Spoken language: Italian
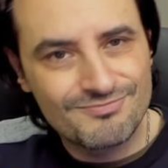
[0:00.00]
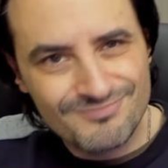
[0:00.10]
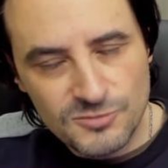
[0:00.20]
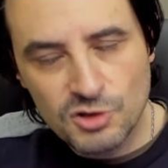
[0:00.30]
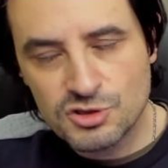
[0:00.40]

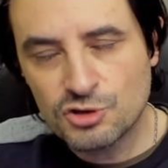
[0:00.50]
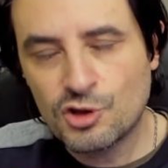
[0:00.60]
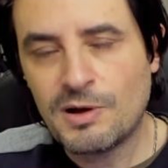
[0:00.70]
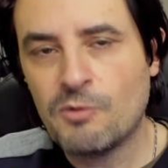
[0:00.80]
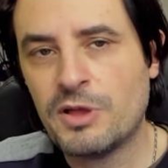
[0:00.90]
non
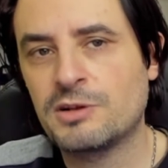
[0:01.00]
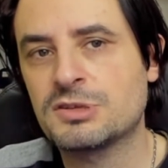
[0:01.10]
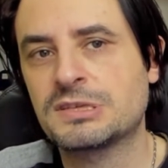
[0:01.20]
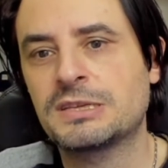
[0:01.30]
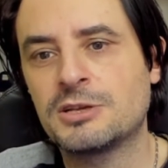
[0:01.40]
sottovalutate lo
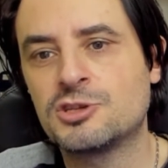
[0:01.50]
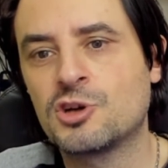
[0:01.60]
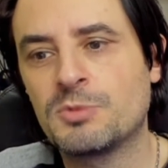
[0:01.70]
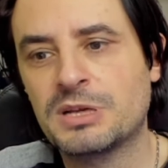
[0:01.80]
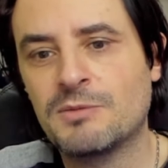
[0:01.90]

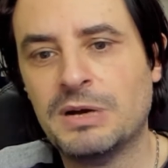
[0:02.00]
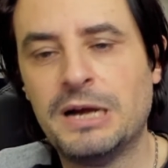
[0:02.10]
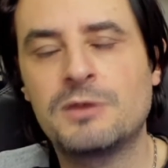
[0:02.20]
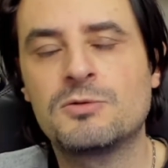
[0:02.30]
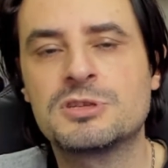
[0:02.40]
strategico, perché
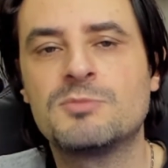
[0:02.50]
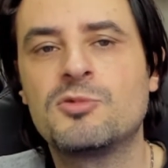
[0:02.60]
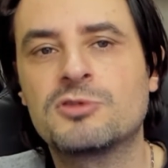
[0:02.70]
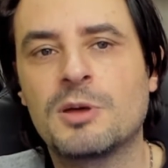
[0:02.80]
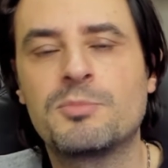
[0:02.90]
magari uno si
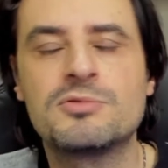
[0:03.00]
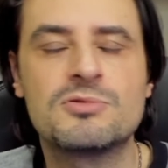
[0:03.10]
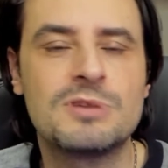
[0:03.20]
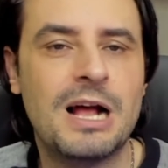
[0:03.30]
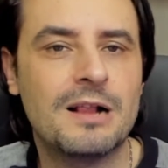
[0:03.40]
butta più
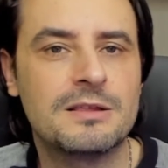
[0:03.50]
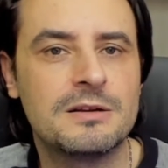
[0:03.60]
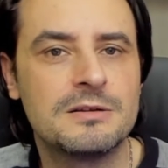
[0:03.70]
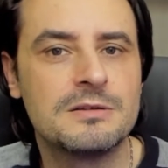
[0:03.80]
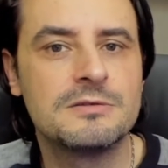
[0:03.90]
sugli
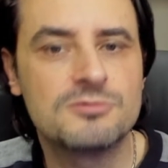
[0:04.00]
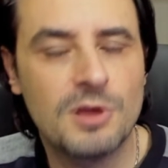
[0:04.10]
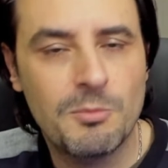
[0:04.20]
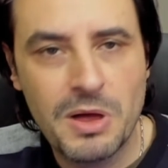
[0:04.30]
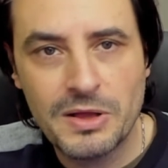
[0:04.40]
altri,
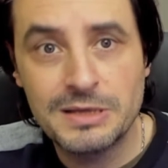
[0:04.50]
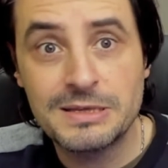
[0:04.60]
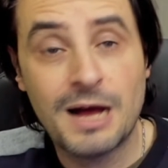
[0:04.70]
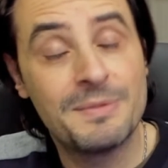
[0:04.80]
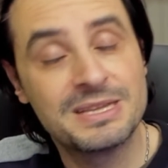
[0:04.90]
sulla
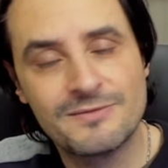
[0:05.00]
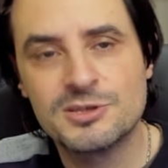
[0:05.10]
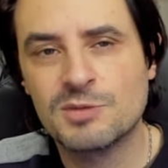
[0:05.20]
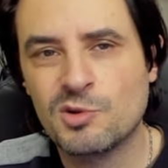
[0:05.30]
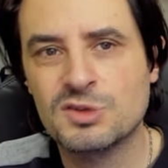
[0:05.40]
banalità, mentre
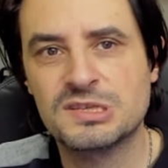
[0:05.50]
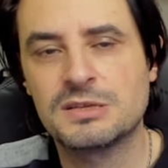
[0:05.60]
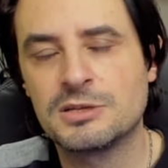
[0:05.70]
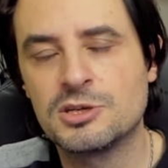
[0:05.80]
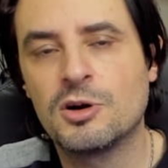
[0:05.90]
invece poi lo
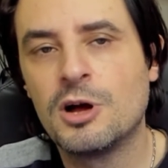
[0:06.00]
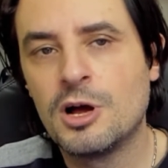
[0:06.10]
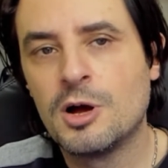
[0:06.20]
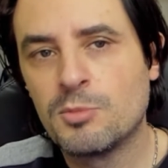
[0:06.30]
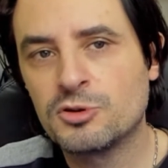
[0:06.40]
strategico
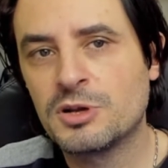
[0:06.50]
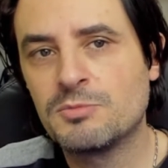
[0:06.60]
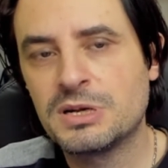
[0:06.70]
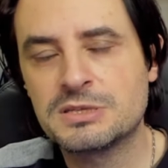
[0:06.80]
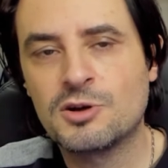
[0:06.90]

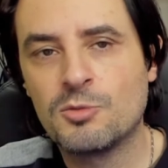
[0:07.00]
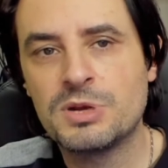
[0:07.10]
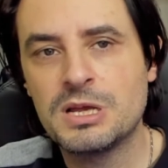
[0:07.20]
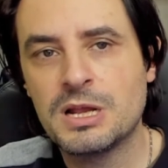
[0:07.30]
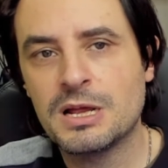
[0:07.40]
potrebbe
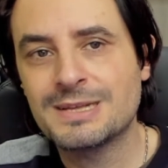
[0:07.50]
riscoprire.